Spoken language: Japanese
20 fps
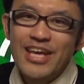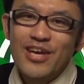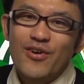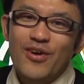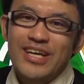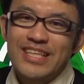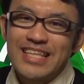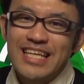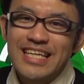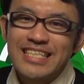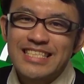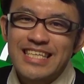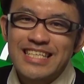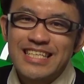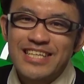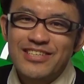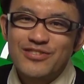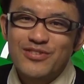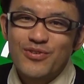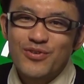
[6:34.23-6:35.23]
よかったら
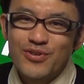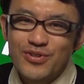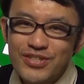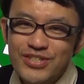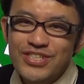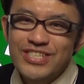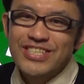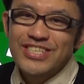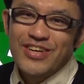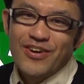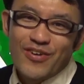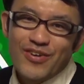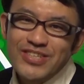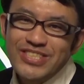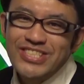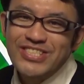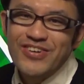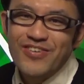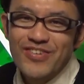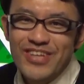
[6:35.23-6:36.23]
チャンネル登録よろ
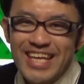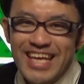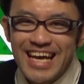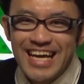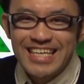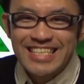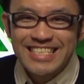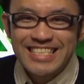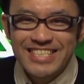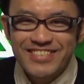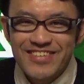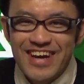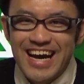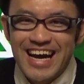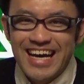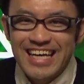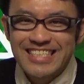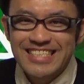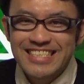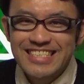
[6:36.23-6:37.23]
しくお願いし
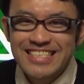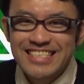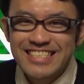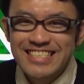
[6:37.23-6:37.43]
ます。